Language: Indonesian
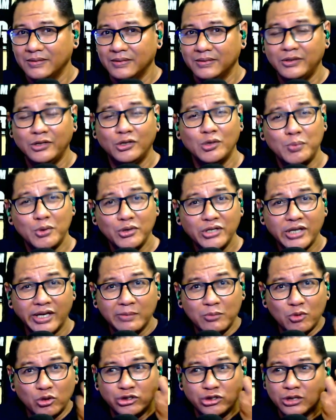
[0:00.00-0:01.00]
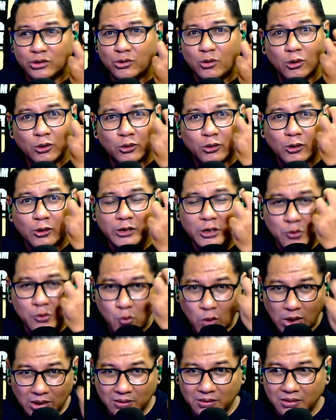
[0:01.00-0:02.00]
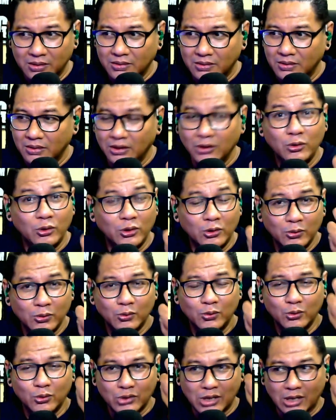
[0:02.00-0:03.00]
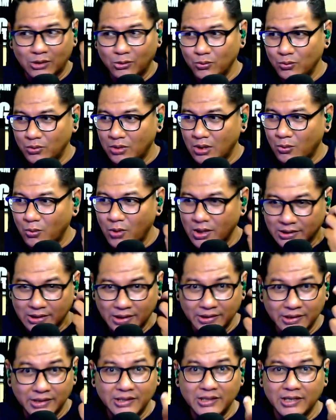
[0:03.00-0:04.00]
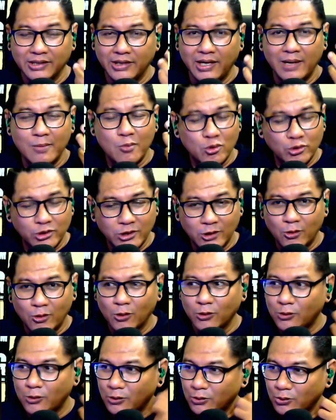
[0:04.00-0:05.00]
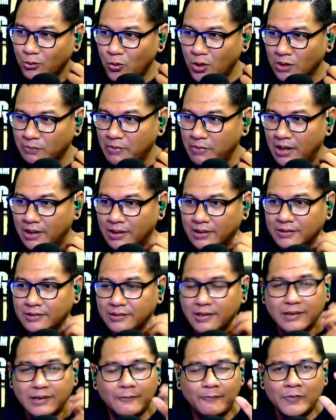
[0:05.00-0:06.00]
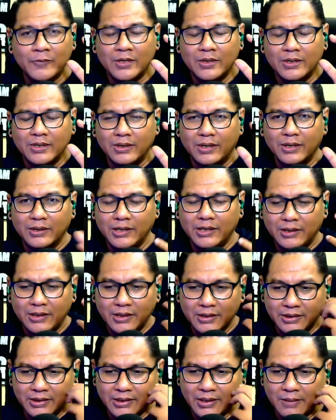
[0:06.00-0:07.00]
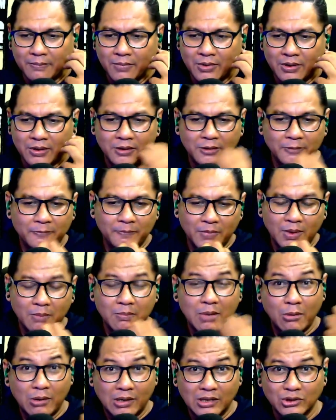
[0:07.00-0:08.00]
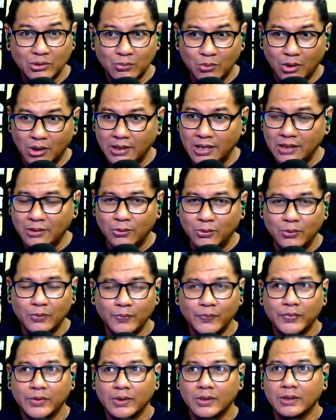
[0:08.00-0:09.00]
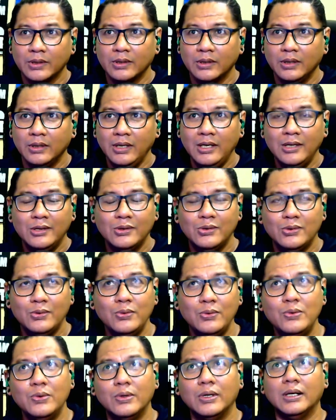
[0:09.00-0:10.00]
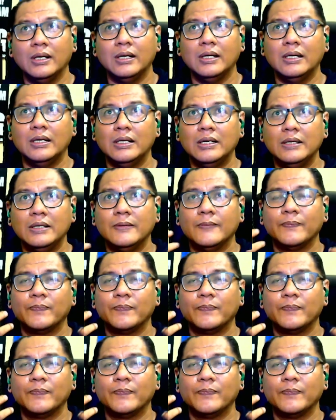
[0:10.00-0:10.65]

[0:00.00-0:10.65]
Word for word: Dia tuh punya emotion control yang kuat. Itu itu itu satu kekuatannya dia nih. Emotion control tuh kuat banget dan ketika dia membawakan sebuah lagu, itu uh,